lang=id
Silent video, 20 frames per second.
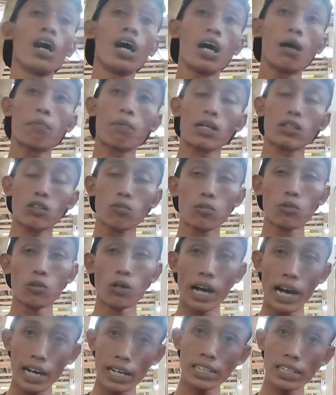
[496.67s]
uh,
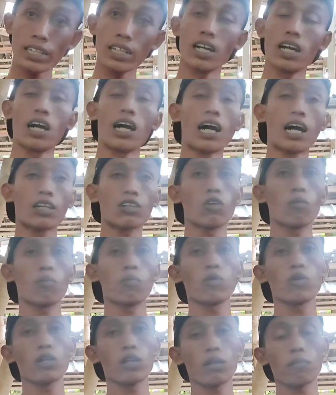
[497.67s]
pertumbuhan
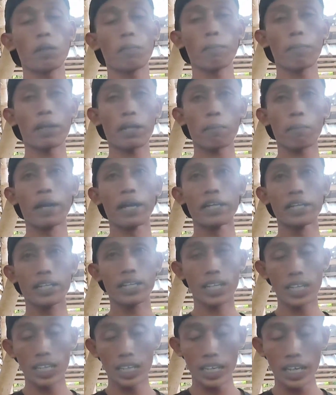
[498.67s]
ataupun
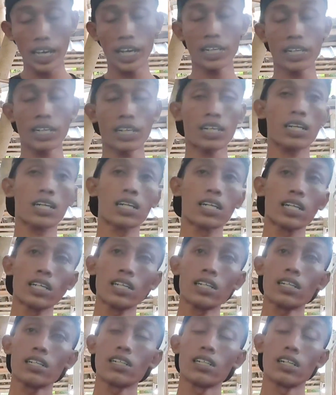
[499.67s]
memperbaiki
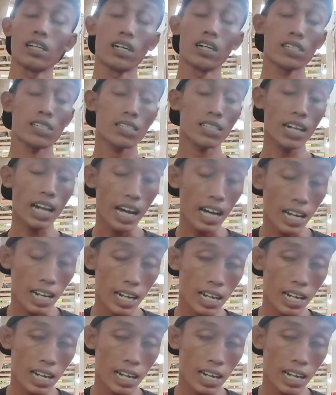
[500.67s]
energi setelah